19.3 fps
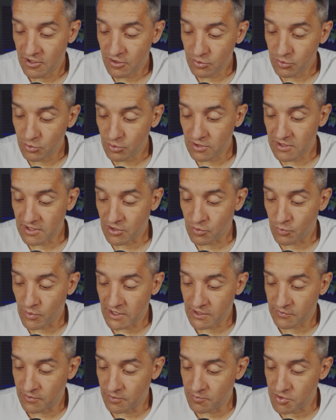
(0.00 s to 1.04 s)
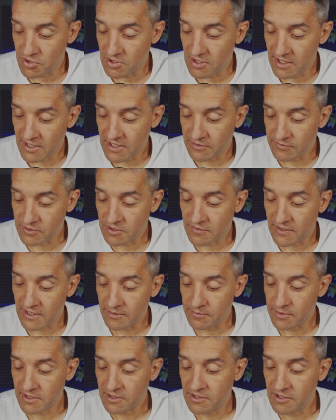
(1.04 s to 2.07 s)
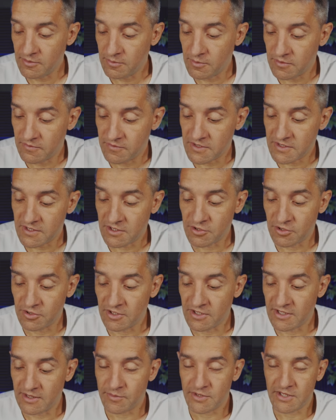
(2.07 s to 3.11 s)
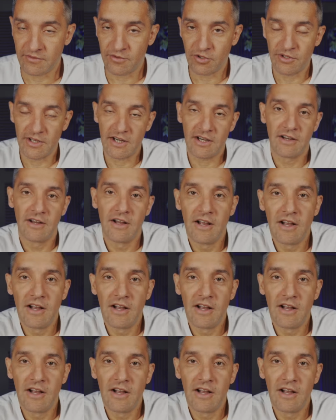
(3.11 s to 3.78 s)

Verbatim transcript: który tak łatwo przylega, wytrwale biegnijmy w wyznaczonych nam zawodach.